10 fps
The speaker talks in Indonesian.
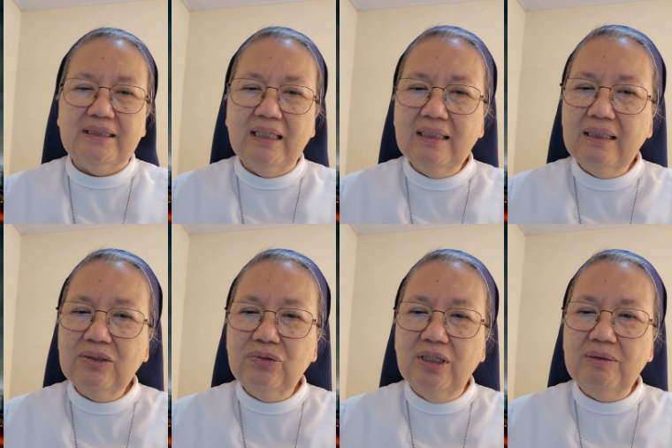
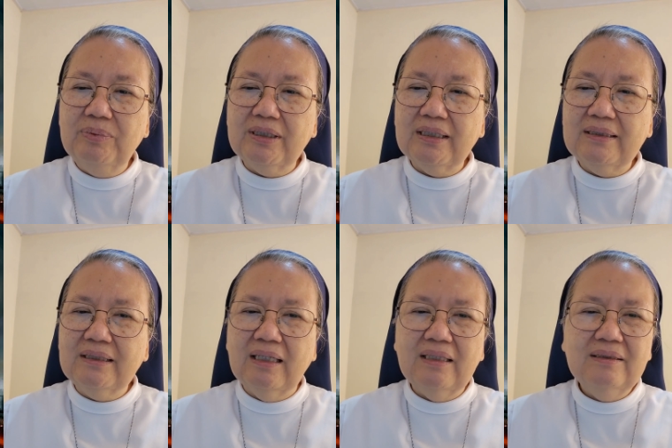cara Tuhan
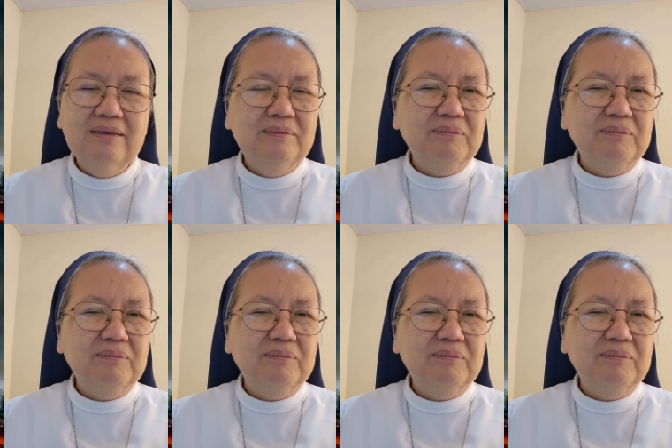bekerja,